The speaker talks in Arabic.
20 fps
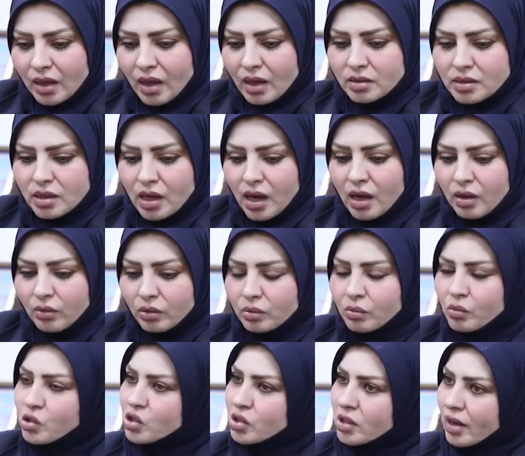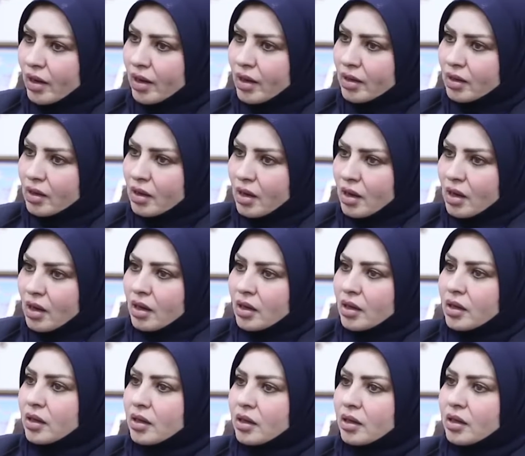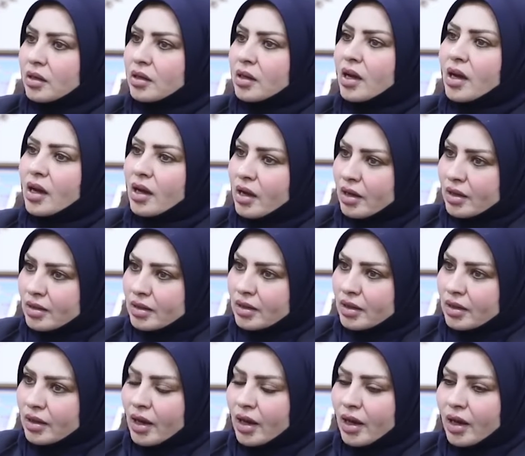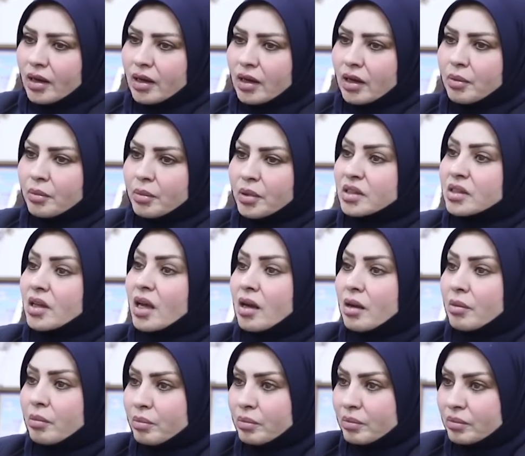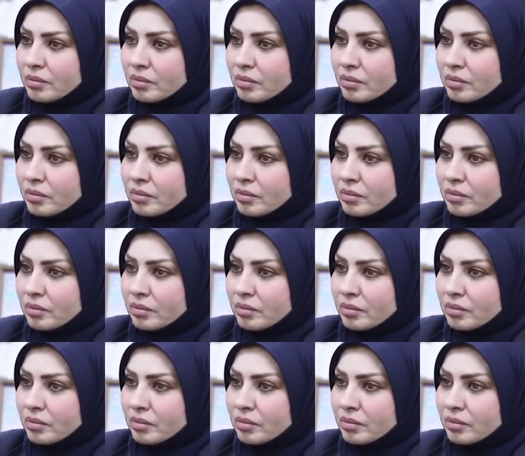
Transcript: كان تعاون مشترك لإنهاء هذه الحالة بطلب